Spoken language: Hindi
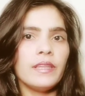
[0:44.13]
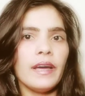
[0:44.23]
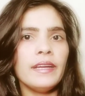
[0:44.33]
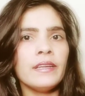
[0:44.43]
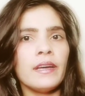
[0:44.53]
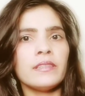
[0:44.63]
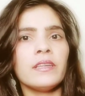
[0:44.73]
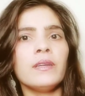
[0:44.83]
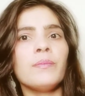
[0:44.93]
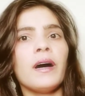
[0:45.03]
दही न
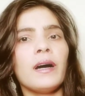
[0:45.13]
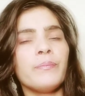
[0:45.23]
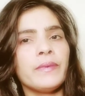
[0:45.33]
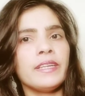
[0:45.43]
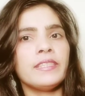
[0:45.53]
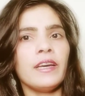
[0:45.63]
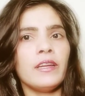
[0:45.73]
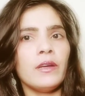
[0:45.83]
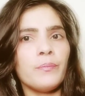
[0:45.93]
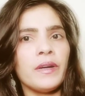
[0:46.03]
सिर्फ आपके
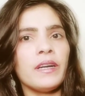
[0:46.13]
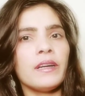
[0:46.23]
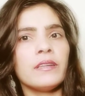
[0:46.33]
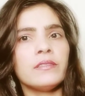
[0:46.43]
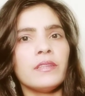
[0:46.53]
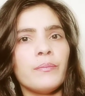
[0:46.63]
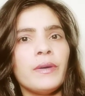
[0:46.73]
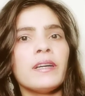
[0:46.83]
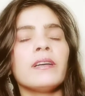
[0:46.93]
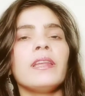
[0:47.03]
चेहरे पर
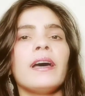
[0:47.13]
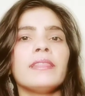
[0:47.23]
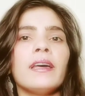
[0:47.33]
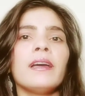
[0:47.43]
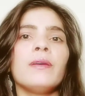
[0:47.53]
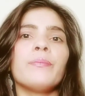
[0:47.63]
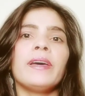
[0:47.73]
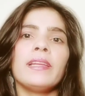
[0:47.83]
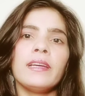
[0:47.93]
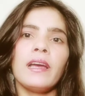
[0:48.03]
चमक लाता है
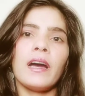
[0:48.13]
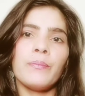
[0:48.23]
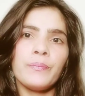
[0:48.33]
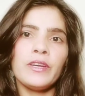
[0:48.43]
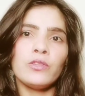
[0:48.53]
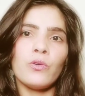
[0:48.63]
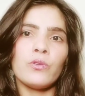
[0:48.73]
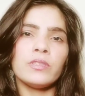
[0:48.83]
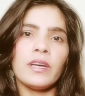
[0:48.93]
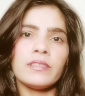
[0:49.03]
बल्कि आपकी
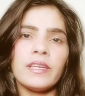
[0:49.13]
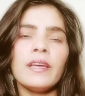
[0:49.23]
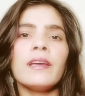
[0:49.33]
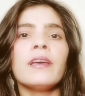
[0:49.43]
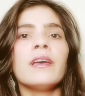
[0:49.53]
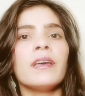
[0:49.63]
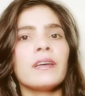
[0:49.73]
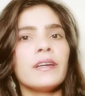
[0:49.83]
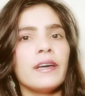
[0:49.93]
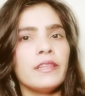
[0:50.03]
त्वचा से
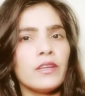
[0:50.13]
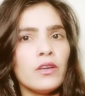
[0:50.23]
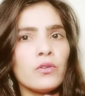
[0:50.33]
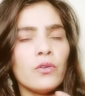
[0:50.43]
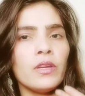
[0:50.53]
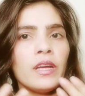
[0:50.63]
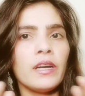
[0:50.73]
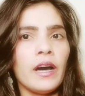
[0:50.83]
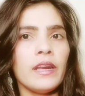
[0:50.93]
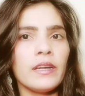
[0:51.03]
गंदगी को
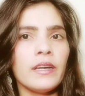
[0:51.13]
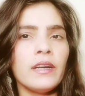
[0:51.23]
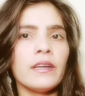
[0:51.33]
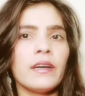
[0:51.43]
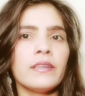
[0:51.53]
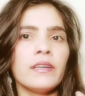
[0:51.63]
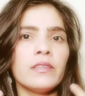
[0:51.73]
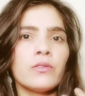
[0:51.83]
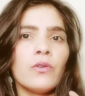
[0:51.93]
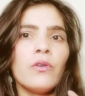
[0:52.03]
निकाल कर
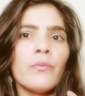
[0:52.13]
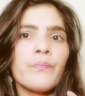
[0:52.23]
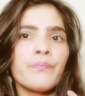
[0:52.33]
रंगत को